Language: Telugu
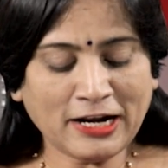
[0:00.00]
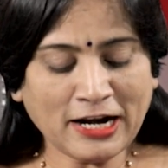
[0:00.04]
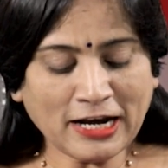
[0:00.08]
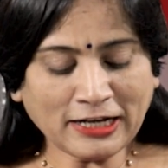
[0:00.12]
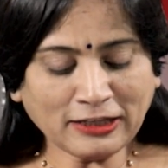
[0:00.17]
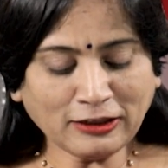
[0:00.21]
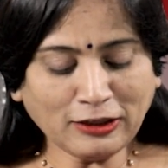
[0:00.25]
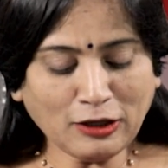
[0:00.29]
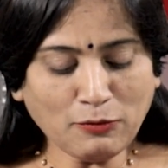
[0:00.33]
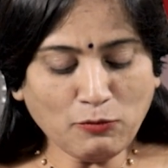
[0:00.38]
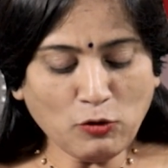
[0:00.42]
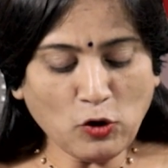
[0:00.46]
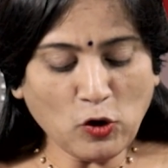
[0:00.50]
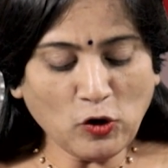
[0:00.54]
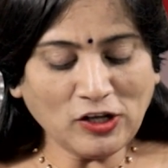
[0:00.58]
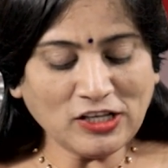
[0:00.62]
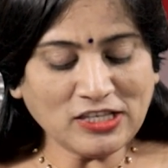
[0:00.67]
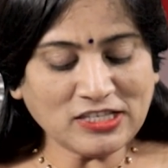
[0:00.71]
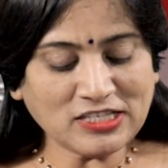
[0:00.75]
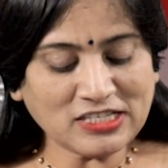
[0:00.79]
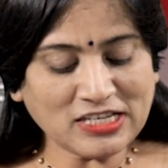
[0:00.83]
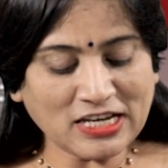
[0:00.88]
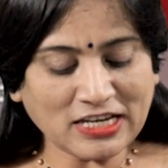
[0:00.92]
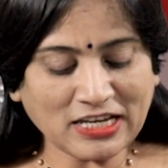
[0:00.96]
రక్తంలోని
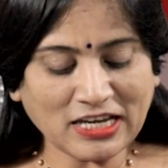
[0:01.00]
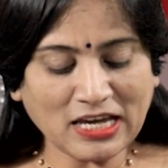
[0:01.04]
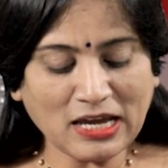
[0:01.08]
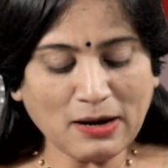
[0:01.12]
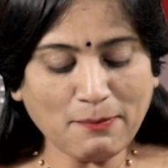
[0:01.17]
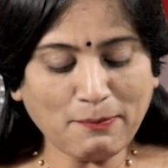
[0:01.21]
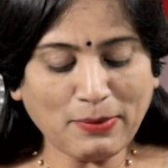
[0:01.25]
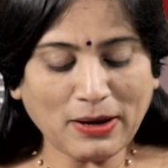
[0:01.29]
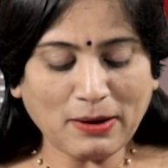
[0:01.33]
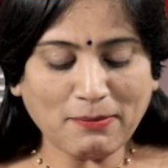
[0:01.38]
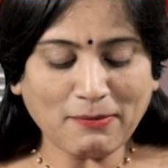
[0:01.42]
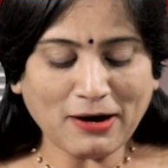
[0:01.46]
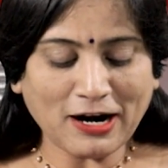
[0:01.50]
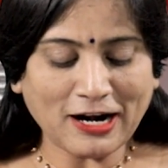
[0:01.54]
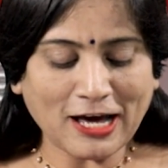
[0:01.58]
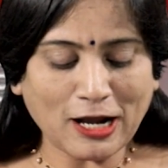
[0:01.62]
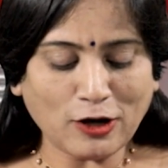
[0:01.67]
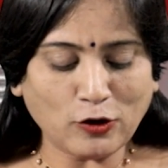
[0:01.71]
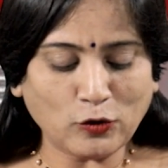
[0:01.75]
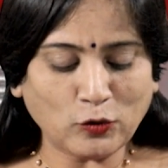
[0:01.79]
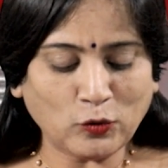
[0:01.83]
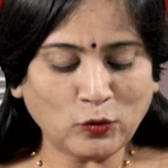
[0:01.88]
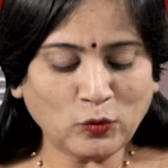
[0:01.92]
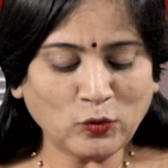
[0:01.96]
చక్కెర
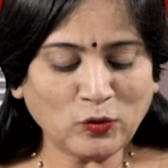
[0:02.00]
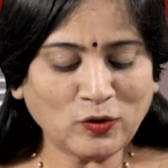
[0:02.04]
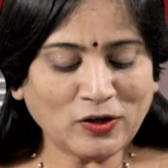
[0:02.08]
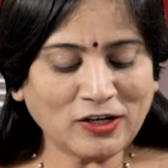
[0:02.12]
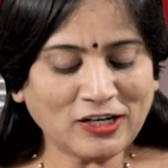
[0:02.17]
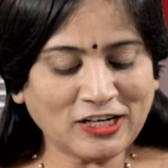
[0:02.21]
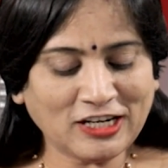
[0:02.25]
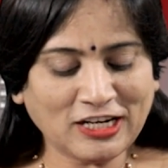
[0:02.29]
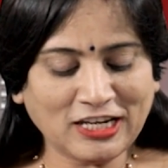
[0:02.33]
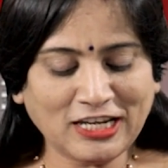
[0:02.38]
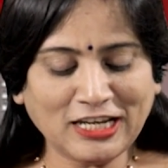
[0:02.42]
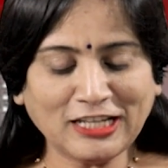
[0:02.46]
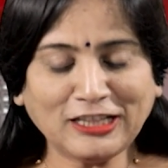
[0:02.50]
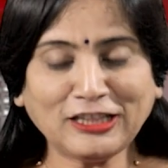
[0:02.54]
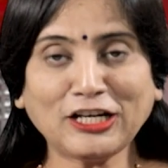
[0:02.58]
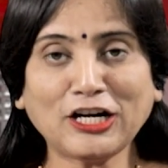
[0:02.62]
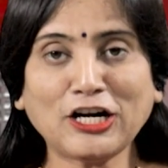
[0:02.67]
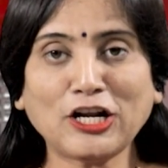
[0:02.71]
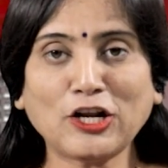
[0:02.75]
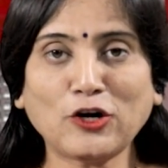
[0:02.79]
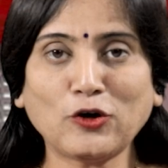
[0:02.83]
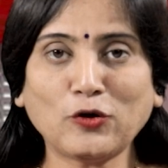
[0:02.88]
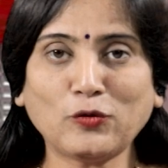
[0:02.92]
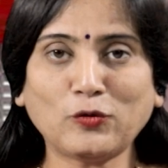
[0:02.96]
పరిమాణాలు
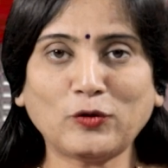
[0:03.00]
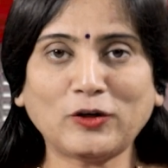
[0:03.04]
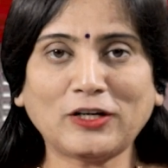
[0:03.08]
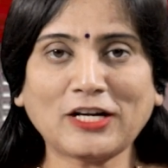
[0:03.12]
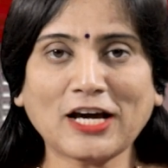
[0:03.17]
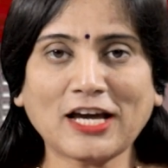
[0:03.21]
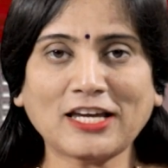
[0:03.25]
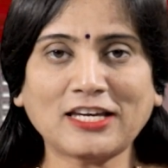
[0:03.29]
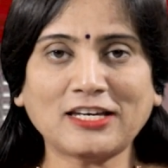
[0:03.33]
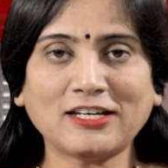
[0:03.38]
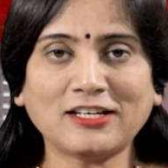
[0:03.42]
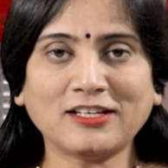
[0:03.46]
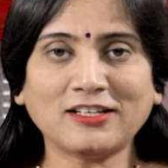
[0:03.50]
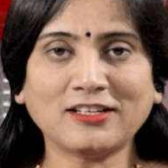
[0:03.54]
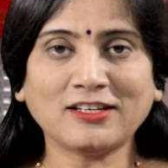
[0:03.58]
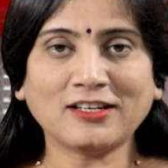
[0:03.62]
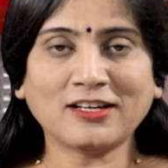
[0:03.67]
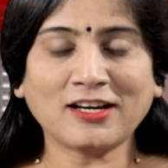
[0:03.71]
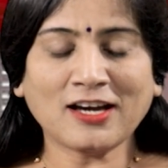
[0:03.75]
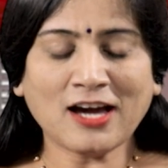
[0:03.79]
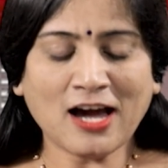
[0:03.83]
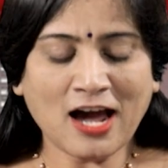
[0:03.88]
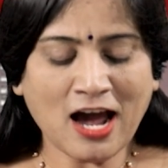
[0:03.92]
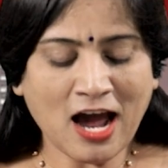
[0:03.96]
నియంత్రణలో ఉంటాయి
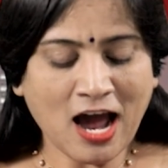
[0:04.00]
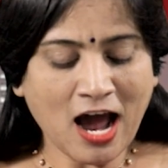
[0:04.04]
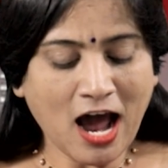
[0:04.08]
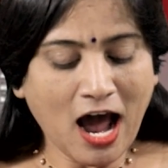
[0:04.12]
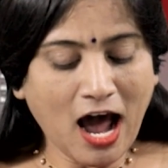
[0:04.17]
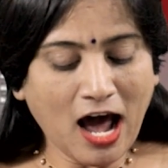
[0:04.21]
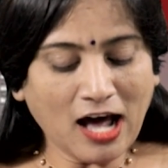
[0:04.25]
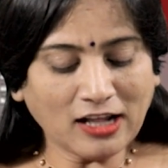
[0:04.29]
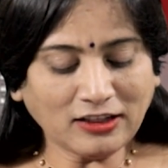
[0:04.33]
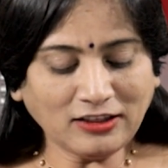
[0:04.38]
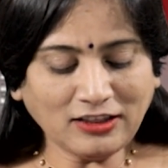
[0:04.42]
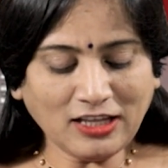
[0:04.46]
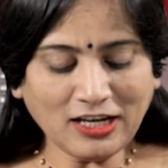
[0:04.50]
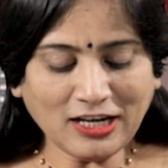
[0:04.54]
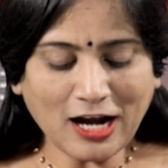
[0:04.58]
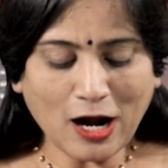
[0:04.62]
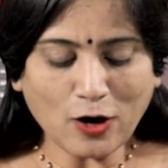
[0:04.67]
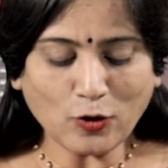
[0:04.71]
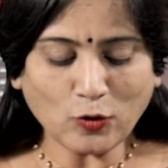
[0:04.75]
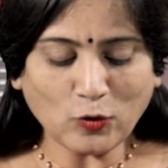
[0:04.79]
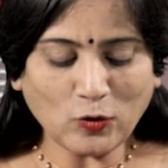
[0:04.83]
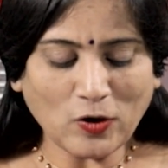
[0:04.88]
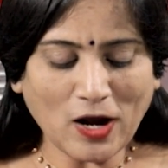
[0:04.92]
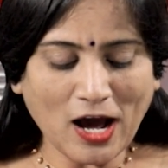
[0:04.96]

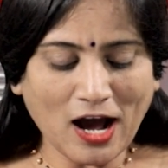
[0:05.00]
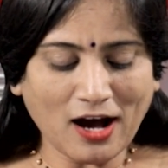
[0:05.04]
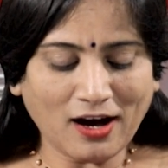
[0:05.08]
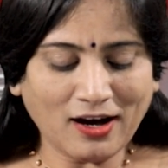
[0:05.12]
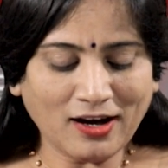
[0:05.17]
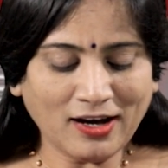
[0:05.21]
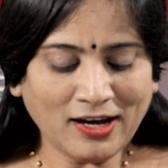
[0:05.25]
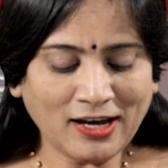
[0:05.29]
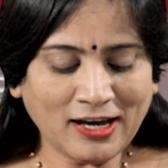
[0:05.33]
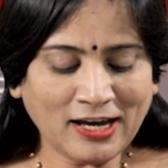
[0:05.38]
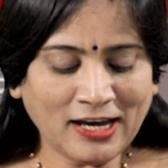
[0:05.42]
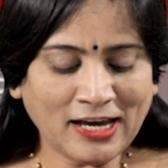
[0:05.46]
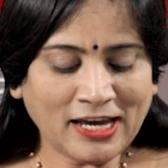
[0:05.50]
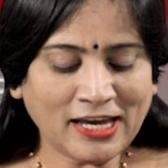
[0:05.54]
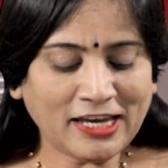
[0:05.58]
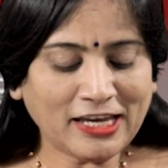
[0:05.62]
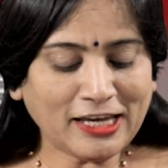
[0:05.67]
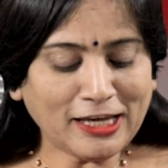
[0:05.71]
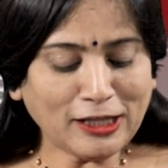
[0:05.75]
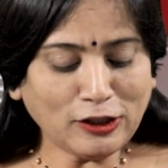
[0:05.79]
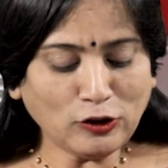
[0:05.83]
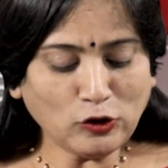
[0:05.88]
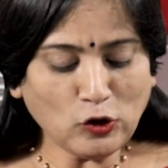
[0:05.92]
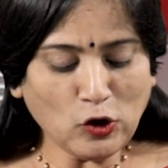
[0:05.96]
అంతేకాకుండా
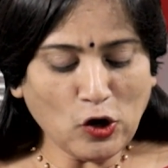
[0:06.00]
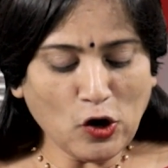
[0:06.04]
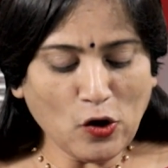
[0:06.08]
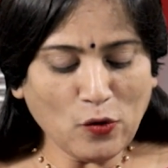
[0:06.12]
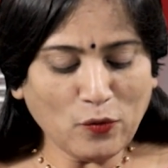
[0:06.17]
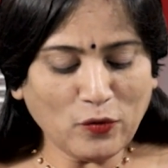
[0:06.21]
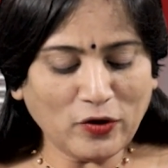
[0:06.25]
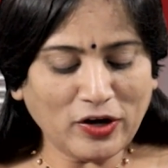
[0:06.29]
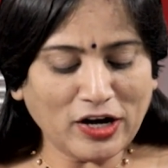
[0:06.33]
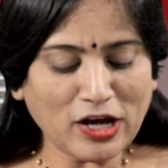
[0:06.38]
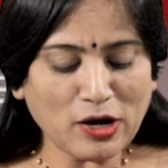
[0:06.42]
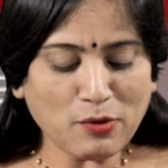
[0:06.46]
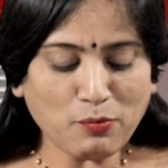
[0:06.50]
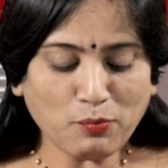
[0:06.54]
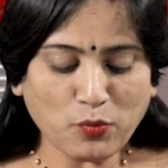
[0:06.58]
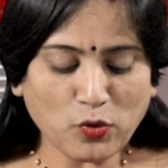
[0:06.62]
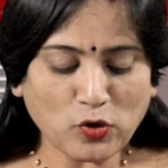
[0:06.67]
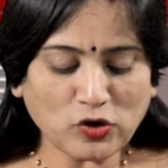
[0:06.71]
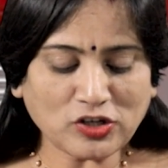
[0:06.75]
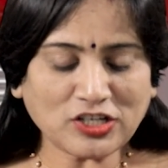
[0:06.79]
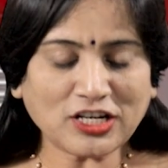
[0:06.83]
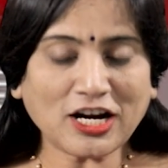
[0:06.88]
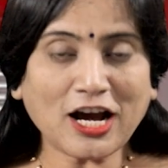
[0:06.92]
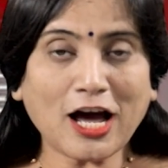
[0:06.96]
ఇందులో ఉండే
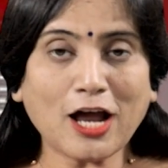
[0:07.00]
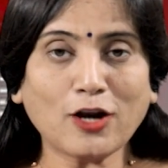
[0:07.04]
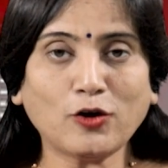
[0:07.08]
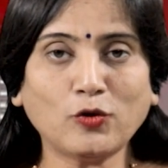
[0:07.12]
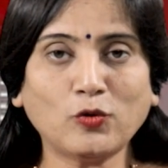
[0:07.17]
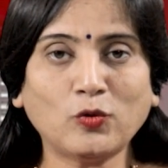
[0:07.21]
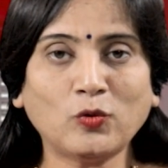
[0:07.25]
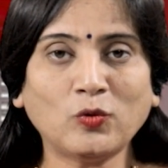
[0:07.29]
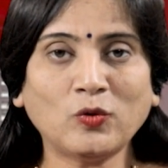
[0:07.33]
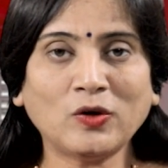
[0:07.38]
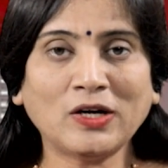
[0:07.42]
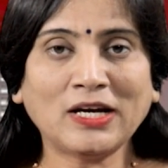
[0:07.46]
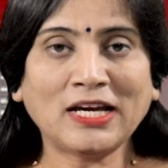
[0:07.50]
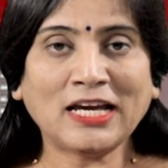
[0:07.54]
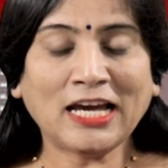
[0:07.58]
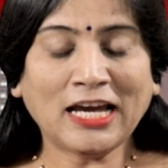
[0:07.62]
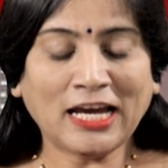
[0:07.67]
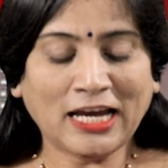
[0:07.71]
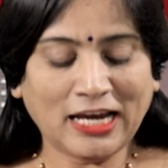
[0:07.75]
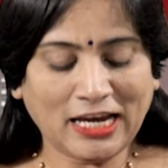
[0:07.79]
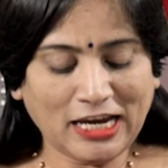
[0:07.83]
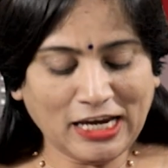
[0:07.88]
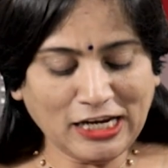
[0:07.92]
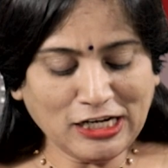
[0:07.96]
పోషకాలు
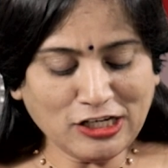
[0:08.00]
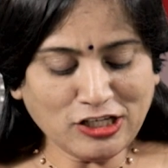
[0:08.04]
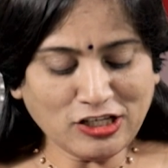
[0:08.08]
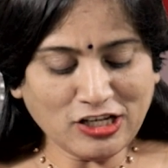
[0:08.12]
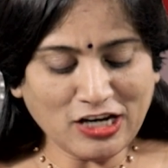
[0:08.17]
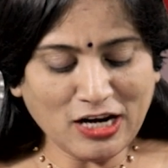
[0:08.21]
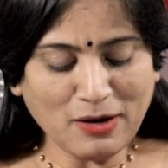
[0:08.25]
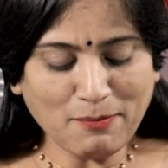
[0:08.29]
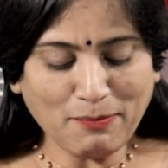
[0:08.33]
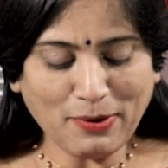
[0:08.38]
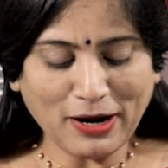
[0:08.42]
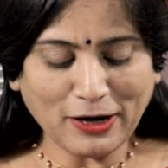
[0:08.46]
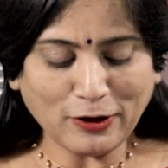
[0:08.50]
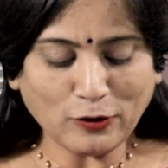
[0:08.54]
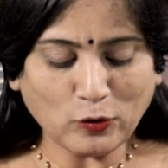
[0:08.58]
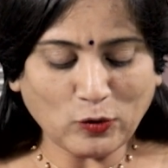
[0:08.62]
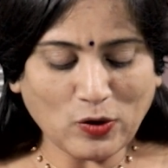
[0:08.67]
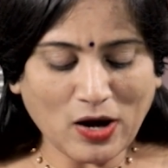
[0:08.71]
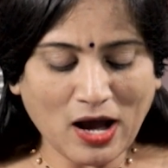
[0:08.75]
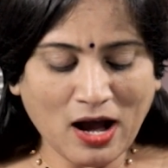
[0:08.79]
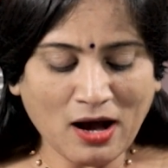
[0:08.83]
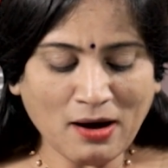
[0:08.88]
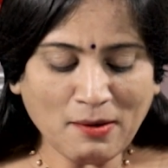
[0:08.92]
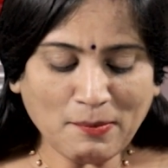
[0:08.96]
ఇన్సులిన్పై
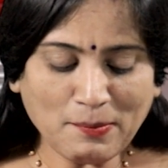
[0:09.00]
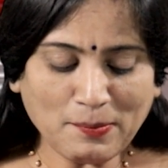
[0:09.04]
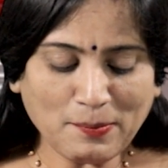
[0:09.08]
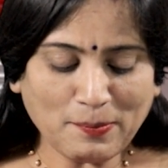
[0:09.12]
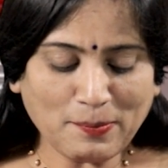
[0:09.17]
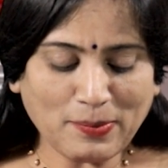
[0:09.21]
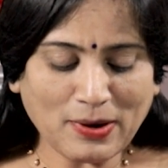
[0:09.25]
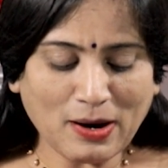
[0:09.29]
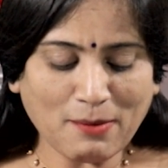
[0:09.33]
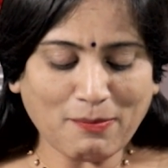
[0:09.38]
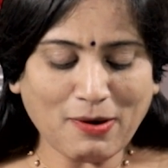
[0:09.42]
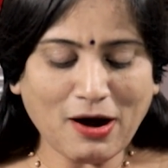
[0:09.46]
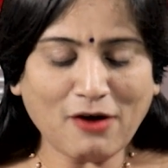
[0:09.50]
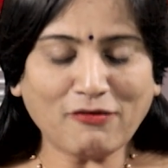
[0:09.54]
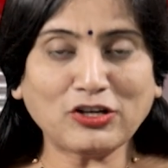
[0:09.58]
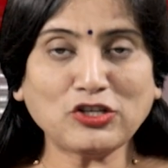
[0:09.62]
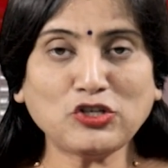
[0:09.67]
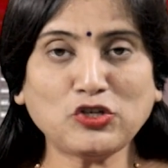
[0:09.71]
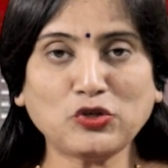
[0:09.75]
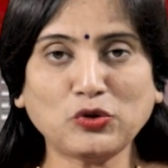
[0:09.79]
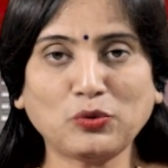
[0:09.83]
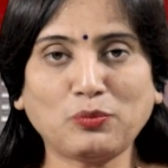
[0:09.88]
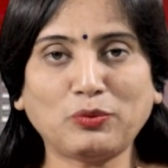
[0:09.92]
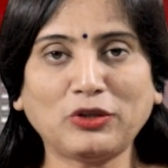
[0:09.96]
కూడా ప్రభావం
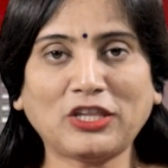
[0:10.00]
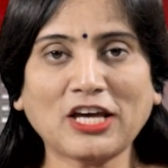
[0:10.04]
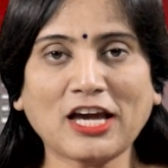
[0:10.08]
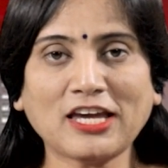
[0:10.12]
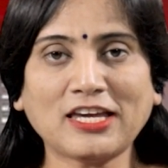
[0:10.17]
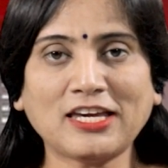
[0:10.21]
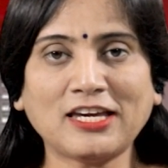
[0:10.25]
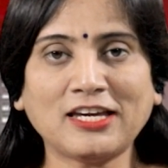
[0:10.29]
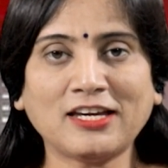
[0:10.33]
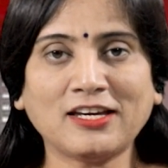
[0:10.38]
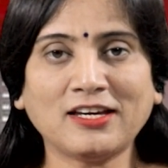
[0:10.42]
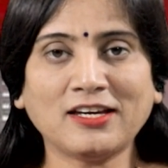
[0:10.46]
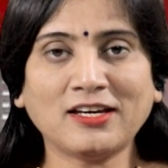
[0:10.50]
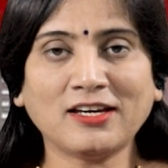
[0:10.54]
చూపుతాయి